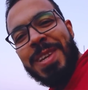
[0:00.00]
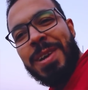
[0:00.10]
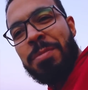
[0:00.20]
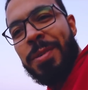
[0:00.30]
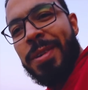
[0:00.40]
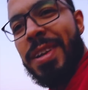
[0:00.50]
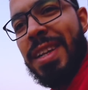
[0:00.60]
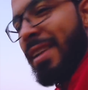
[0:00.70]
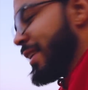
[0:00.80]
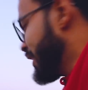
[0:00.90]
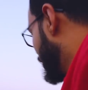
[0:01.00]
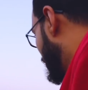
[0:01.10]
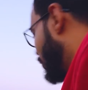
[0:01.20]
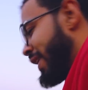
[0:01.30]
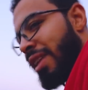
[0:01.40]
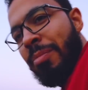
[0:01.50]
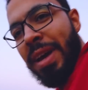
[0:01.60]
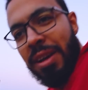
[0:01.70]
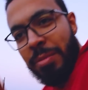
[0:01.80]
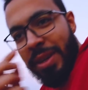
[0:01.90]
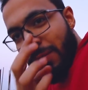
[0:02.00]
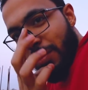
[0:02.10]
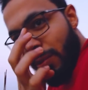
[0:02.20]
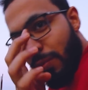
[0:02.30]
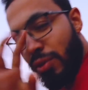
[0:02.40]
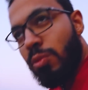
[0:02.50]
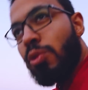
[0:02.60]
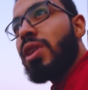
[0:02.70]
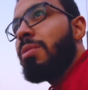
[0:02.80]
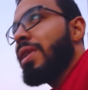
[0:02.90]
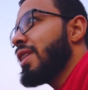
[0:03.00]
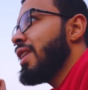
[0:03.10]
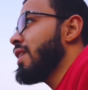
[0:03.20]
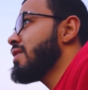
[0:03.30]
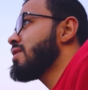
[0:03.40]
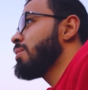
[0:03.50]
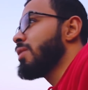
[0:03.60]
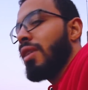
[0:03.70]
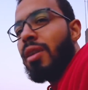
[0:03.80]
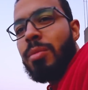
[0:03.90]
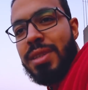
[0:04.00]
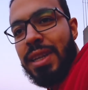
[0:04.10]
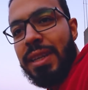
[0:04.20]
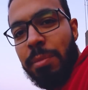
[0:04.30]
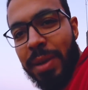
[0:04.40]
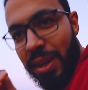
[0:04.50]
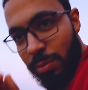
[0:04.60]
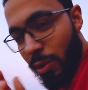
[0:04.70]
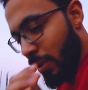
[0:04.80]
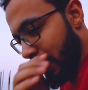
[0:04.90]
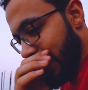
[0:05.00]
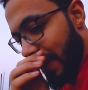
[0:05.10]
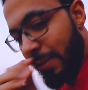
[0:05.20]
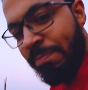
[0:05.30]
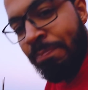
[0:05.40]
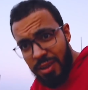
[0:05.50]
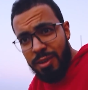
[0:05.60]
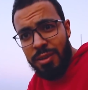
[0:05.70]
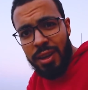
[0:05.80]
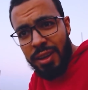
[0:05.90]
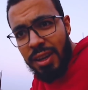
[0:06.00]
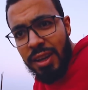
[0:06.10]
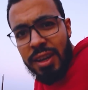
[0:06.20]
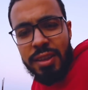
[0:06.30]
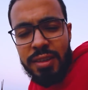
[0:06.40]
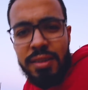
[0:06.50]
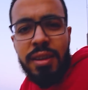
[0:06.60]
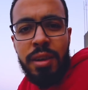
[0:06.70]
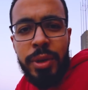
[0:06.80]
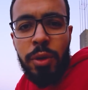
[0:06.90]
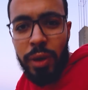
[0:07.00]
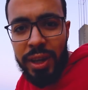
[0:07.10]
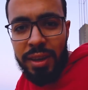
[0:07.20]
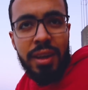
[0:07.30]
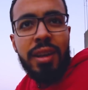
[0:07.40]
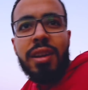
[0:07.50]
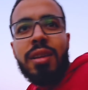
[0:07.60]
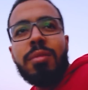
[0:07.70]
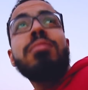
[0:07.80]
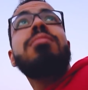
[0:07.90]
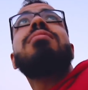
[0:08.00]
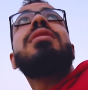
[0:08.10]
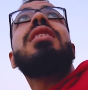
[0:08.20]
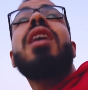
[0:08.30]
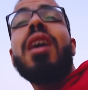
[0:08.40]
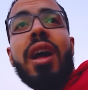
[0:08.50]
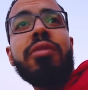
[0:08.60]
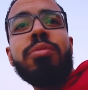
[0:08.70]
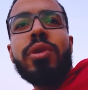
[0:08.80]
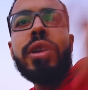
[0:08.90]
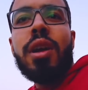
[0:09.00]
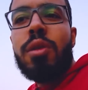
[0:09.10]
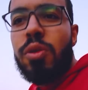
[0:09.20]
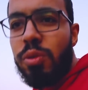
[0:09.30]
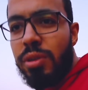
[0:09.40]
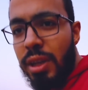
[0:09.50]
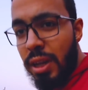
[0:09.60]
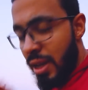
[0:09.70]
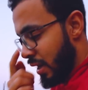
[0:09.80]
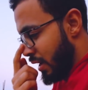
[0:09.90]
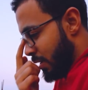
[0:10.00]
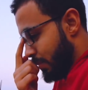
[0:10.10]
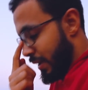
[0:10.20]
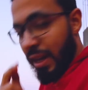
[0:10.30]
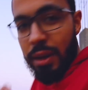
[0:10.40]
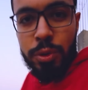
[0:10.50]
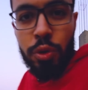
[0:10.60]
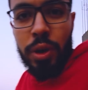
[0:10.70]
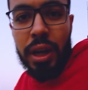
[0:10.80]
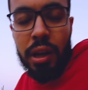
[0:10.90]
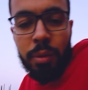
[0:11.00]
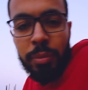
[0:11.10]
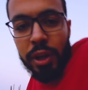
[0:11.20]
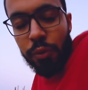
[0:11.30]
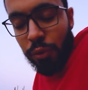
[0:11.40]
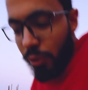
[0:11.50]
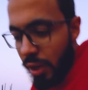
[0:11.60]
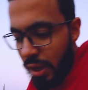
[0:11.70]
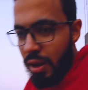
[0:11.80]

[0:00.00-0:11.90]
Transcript: ايه الاخبار هو احنا المغرب يعني الفيديو ممكن يبان ان احنا لسه بالنهار بس احنا المغرب دلوقتي يعني اوكي ذس از gonna بي كويك يعني عارف ممكن الهواء يكون بيرخم شويه على الميكروفون